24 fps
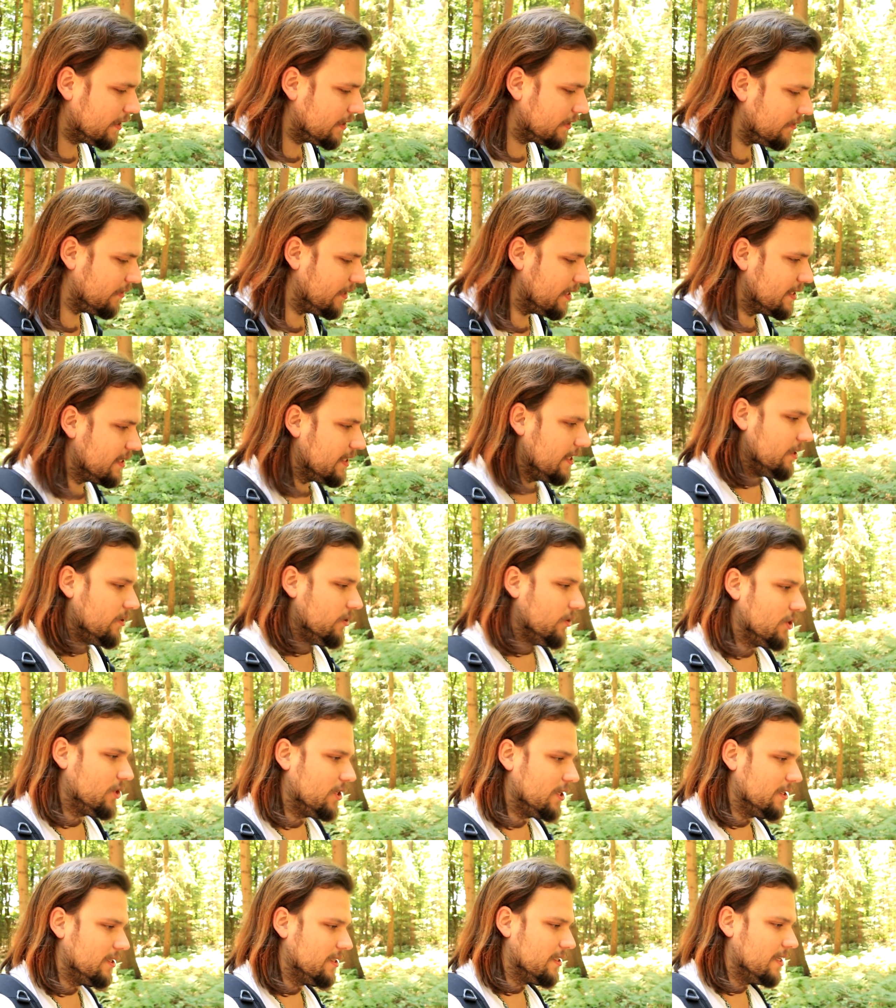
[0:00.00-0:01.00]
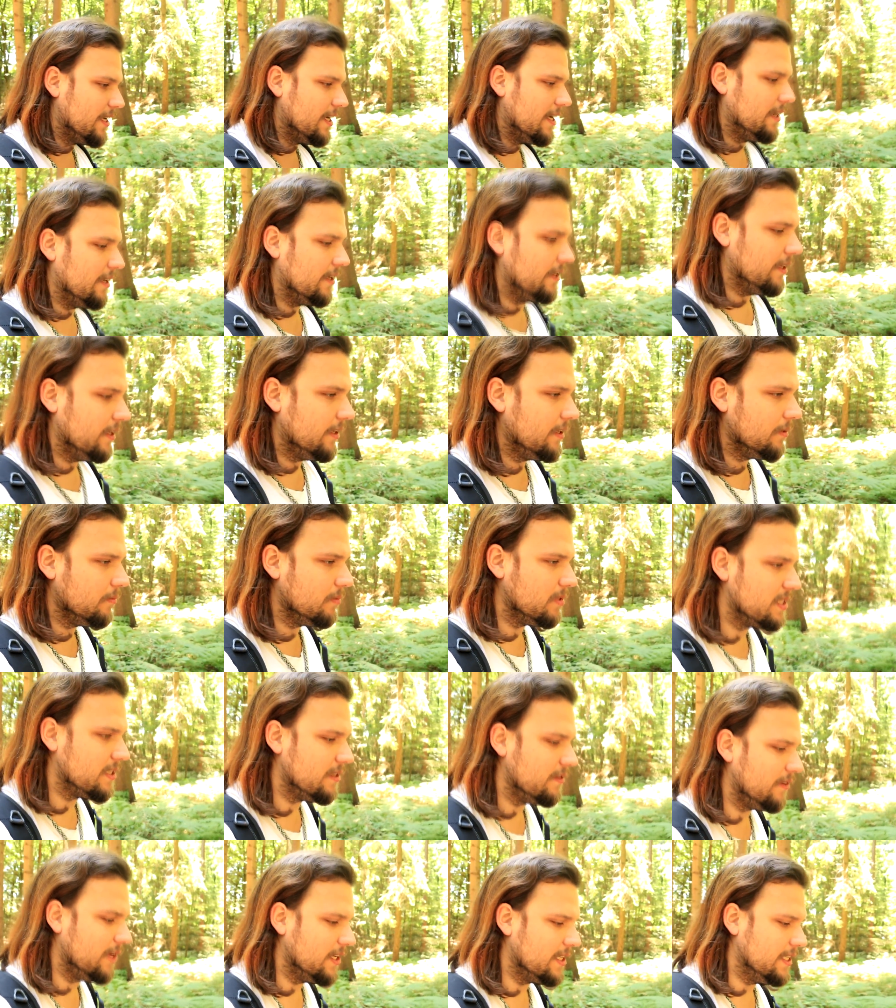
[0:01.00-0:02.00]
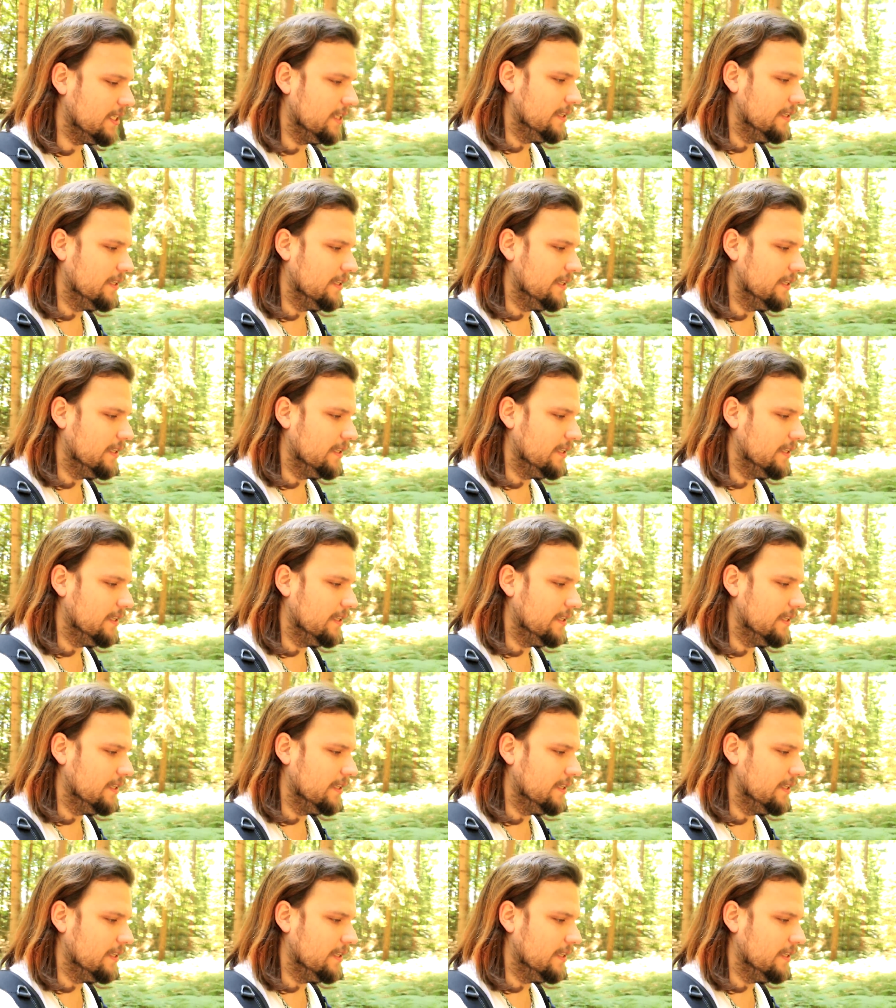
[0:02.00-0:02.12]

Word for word: ich weiß ja, Deutschland ist leider ein bisschen weit